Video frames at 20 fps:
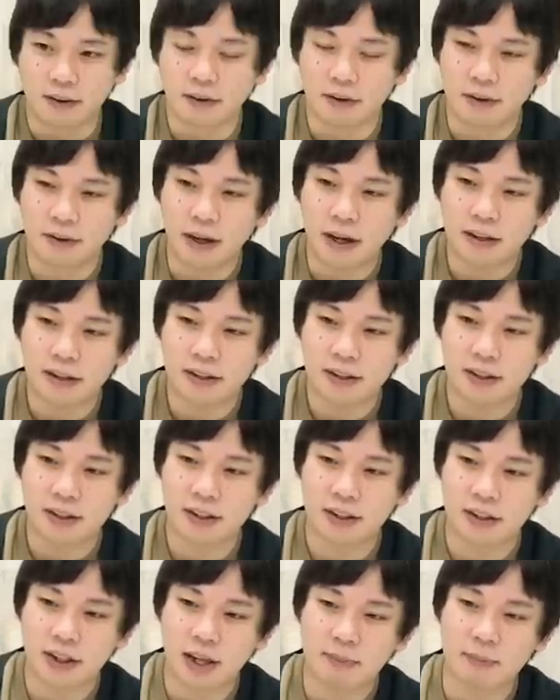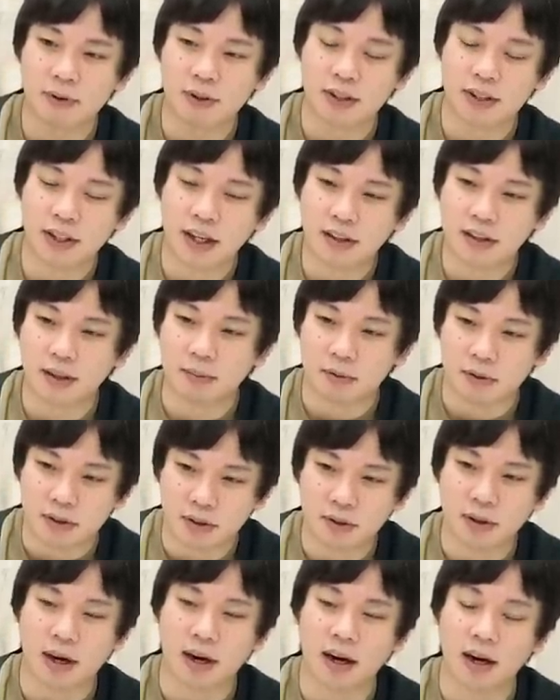ん、これ誘発してもしなくても
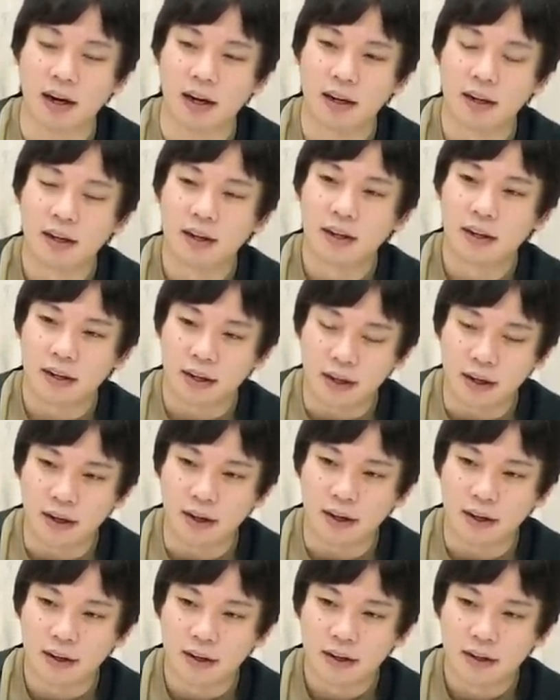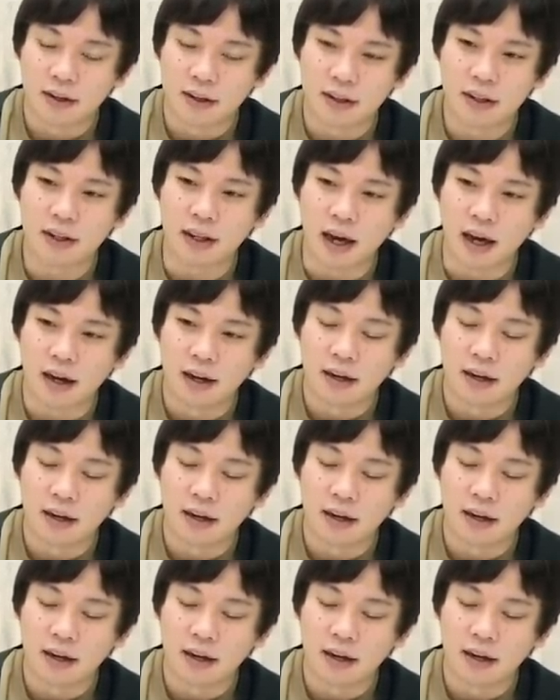強いから、うん、いいや。